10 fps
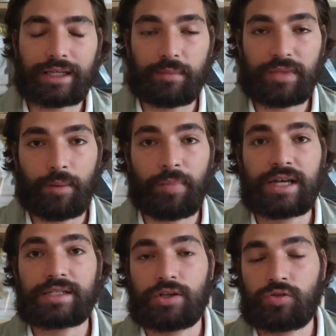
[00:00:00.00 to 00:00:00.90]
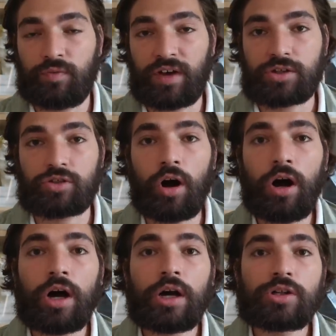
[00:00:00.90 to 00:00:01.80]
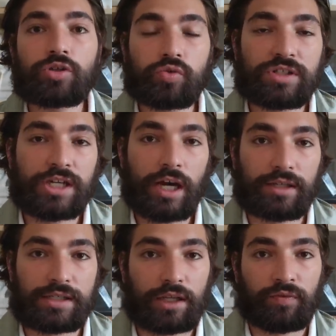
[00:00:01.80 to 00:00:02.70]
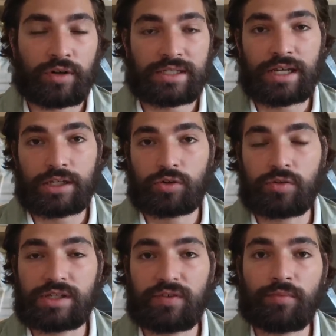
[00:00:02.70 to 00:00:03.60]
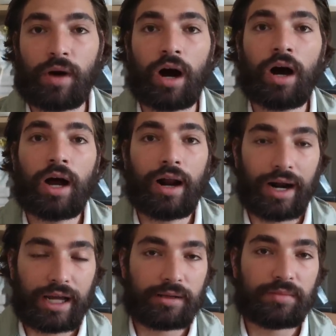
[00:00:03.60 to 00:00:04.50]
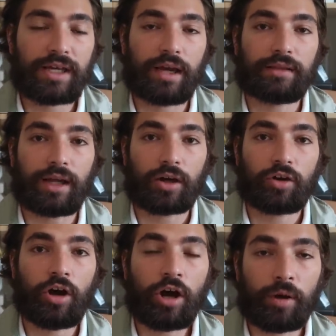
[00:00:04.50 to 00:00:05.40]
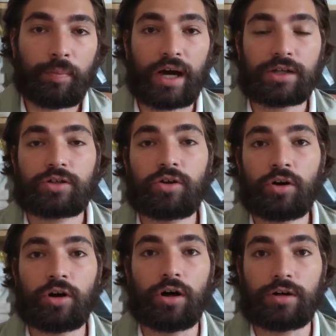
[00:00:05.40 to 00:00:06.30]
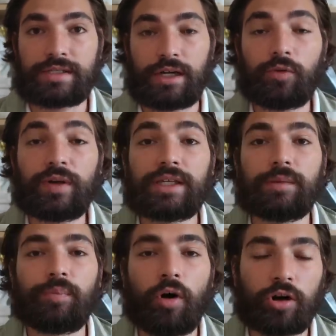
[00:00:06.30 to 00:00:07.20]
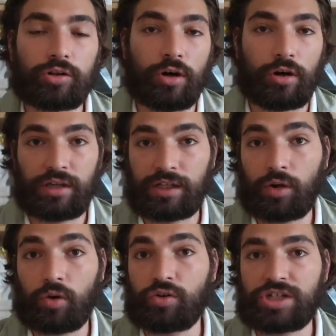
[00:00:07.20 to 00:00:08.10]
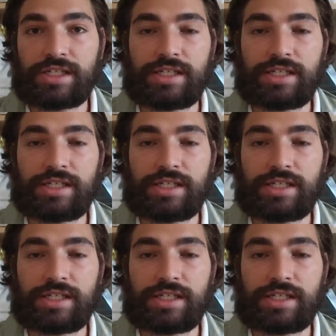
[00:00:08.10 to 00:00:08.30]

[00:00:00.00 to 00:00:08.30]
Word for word: qui a mis en place la subversion soutiennent cette fois-ci exclusivement l'ennemi intérieur parce que euh, c'est lui qui porte euh, l'idéologie